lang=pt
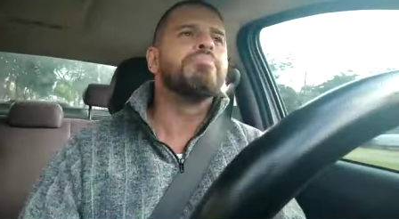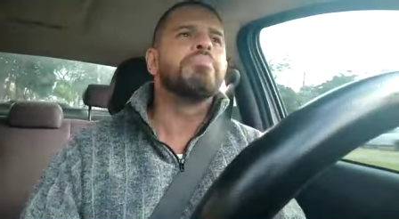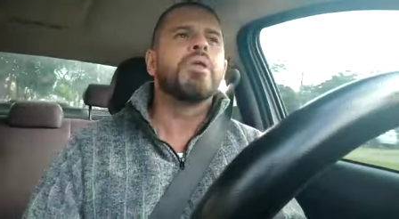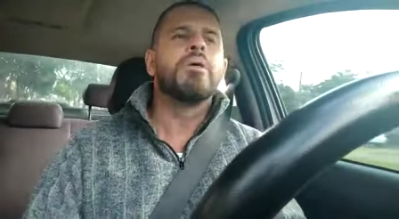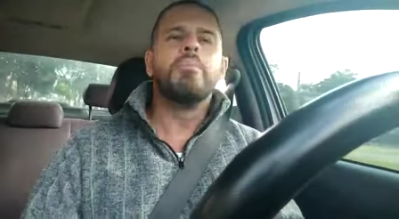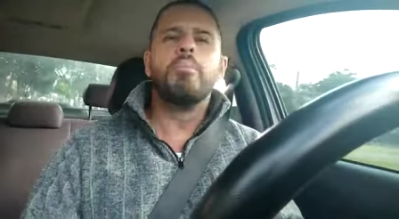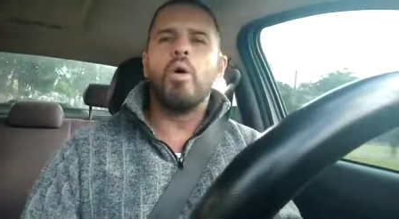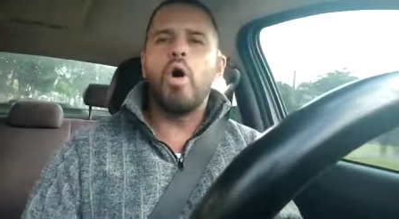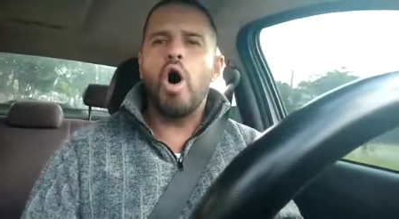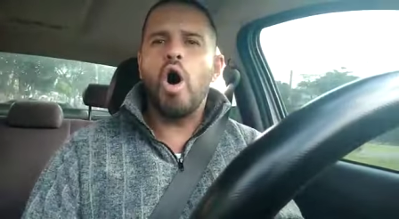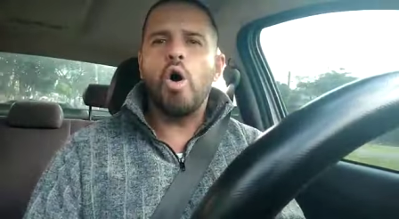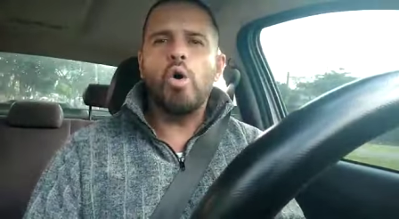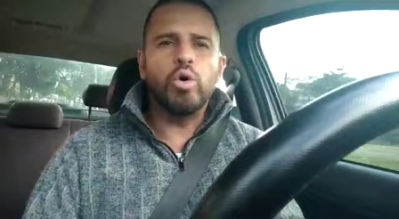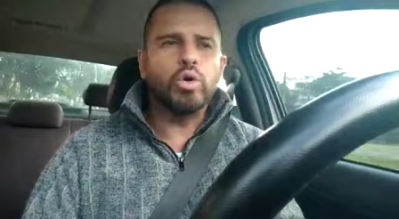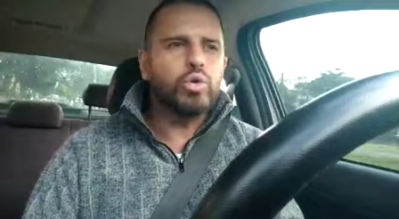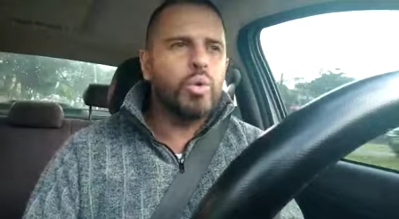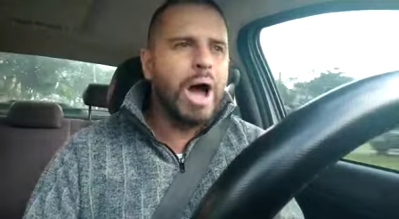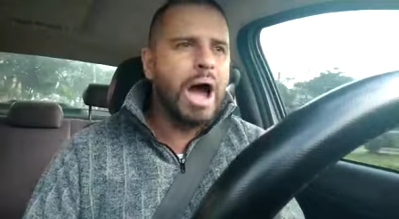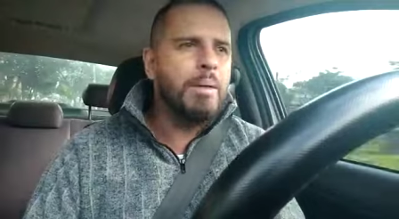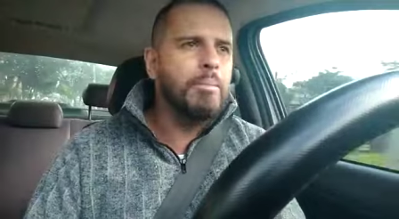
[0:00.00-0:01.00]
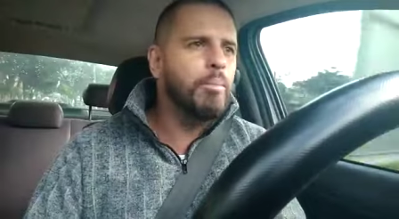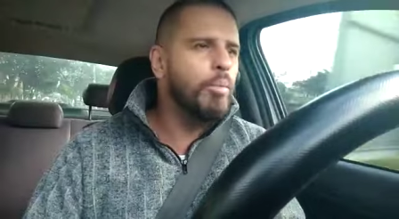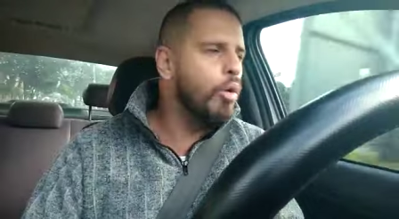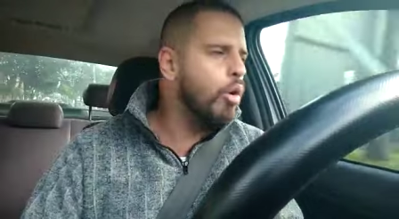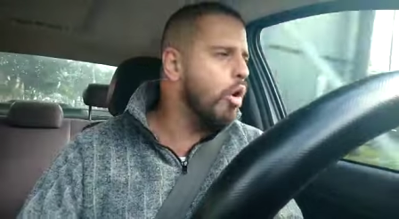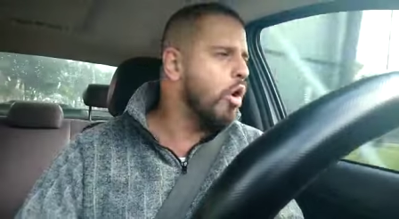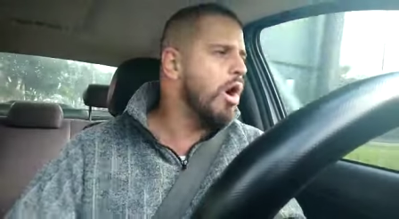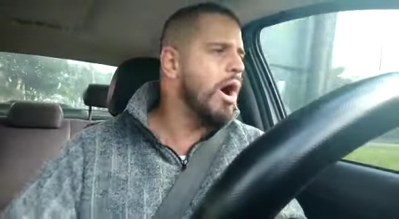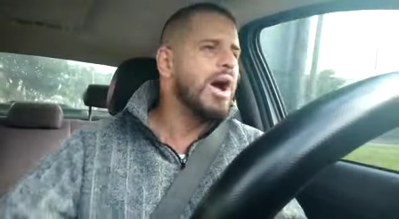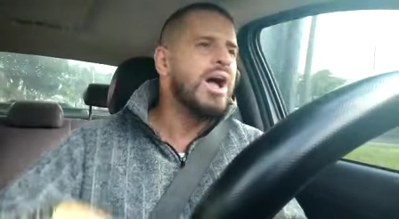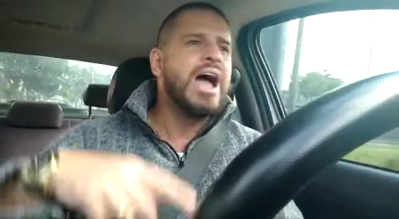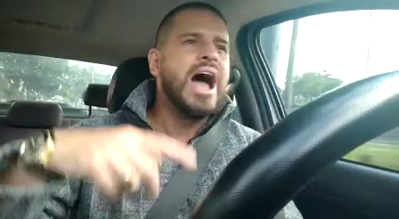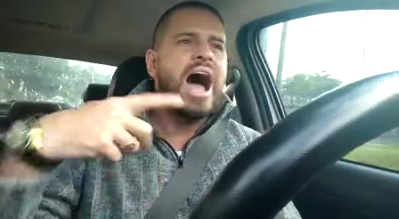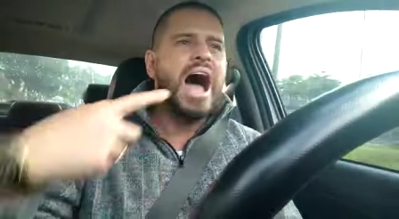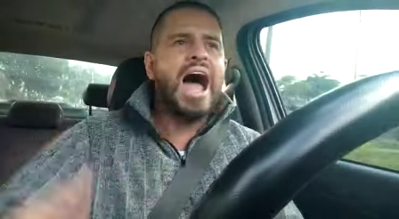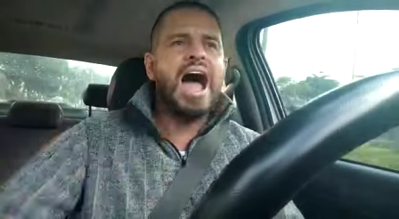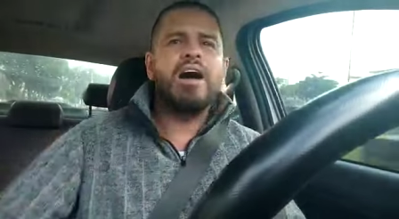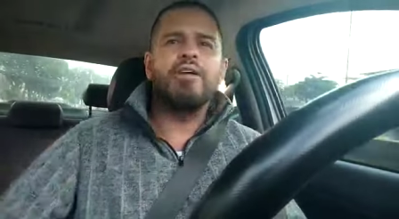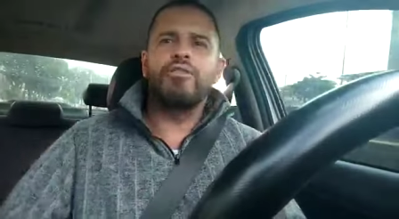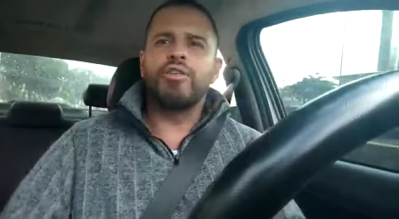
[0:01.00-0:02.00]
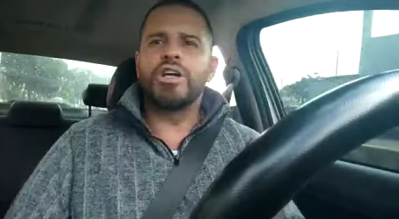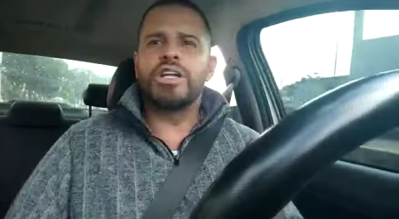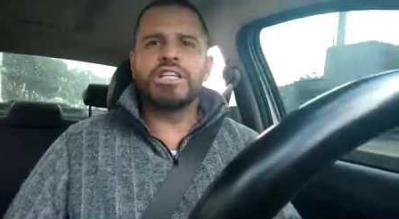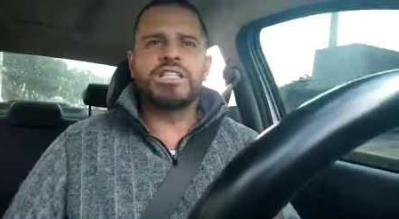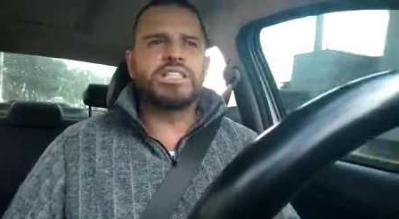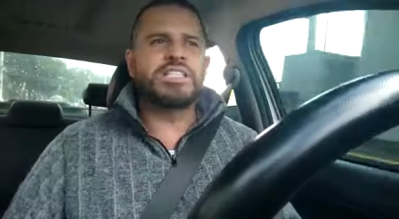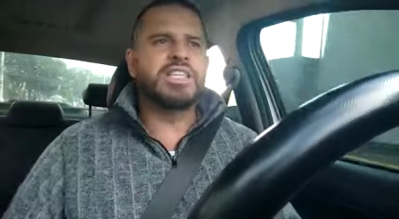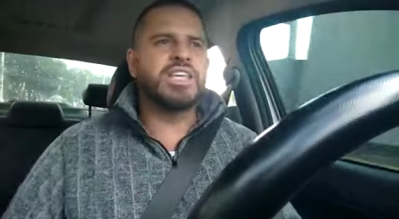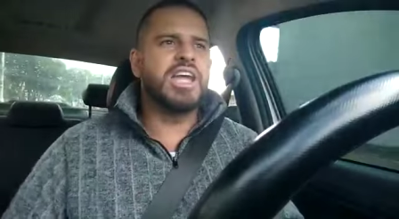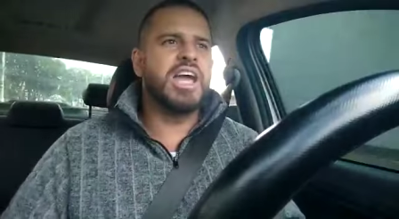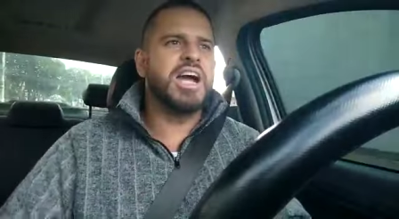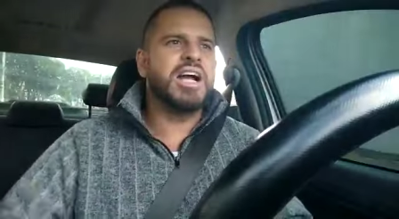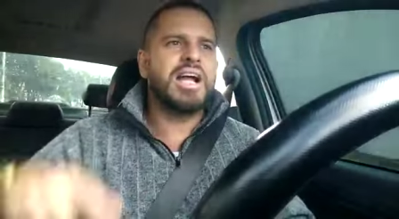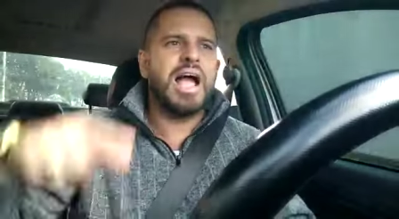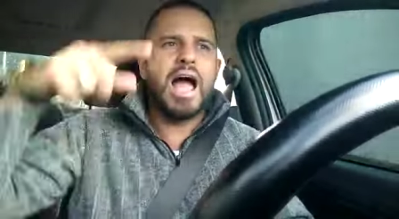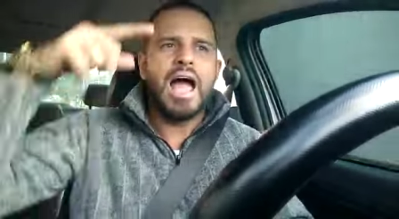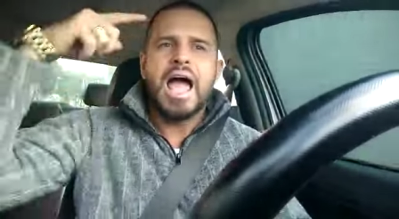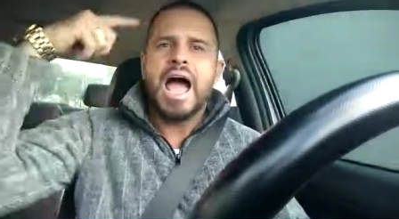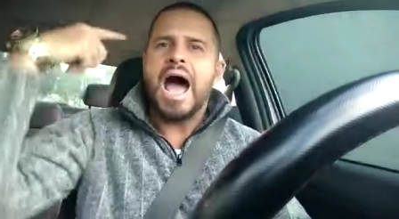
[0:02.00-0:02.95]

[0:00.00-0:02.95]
Morro do Amor, Árvore Seca,